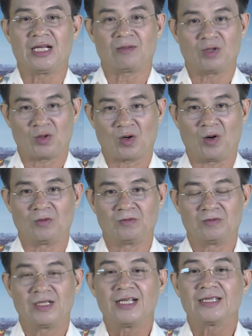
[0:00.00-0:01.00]
về nồng độ cồn,
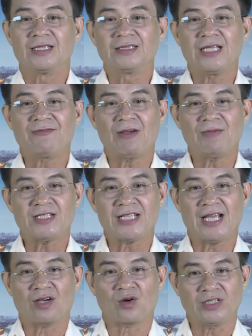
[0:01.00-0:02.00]
tước giấy phép lái
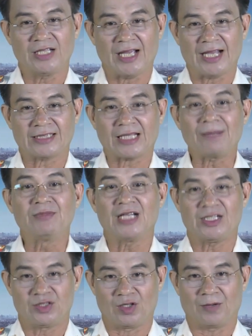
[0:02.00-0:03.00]
xe có thời hạn
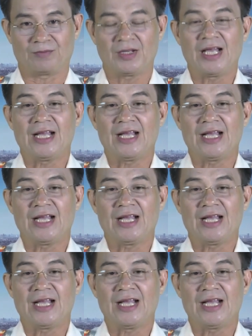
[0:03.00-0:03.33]
82 trường hợp,